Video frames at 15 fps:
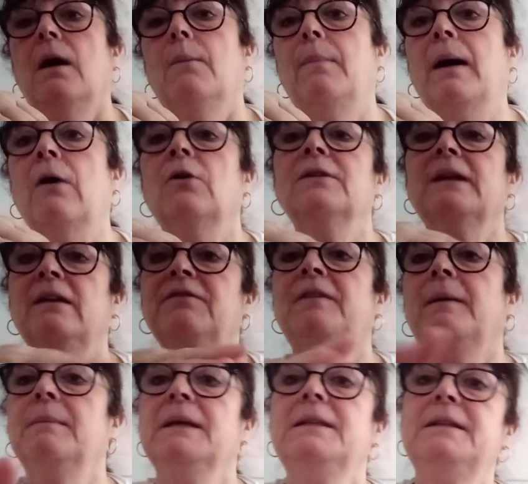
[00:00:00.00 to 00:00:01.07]
par ordre
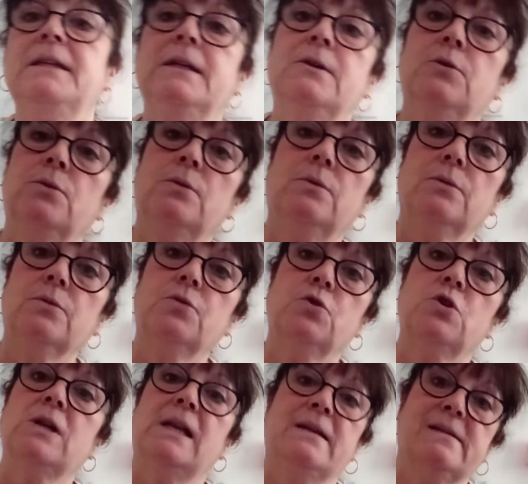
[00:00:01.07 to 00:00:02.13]
alphabétique que
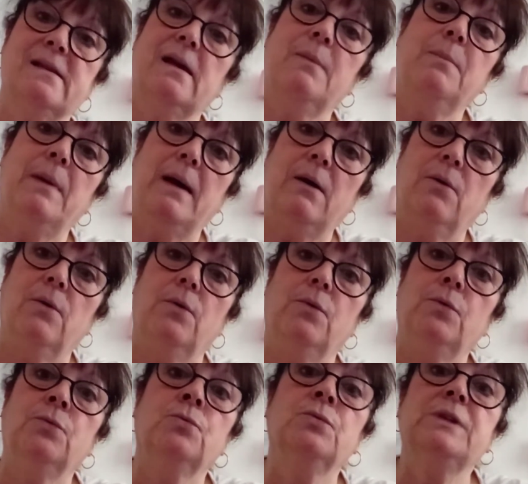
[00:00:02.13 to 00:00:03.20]
je classerai par
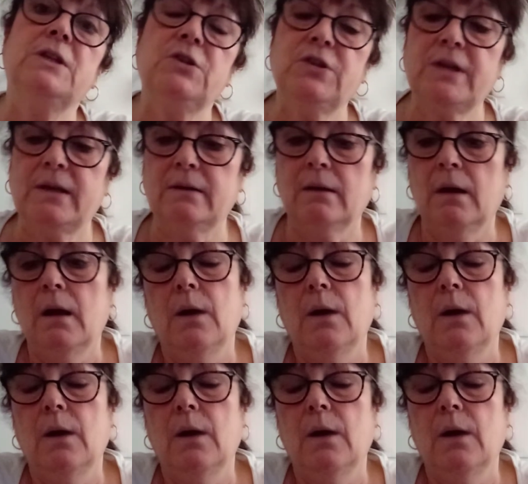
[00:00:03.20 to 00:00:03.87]
le nom des chaînes.